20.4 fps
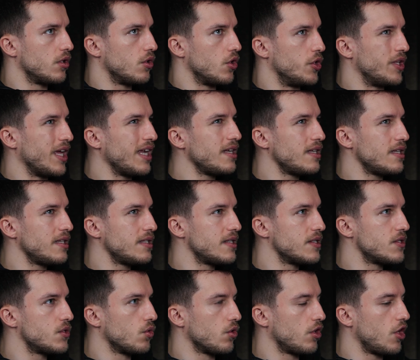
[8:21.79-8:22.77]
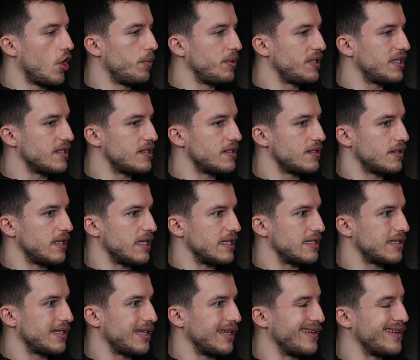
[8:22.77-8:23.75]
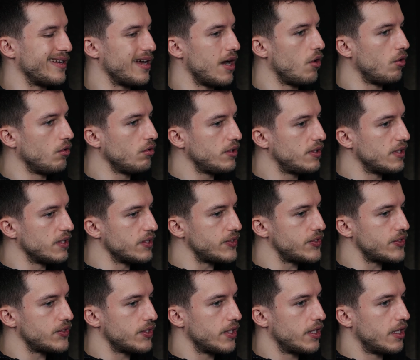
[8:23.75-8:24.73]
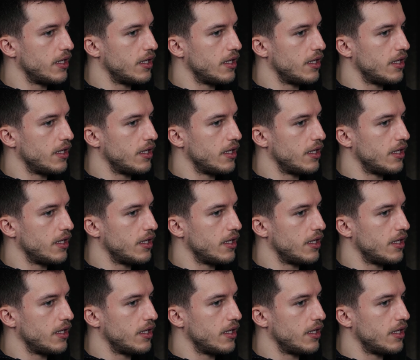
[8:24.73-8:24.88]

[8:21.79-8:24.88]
und dann ist es so, glaube ich, dass, dass genau das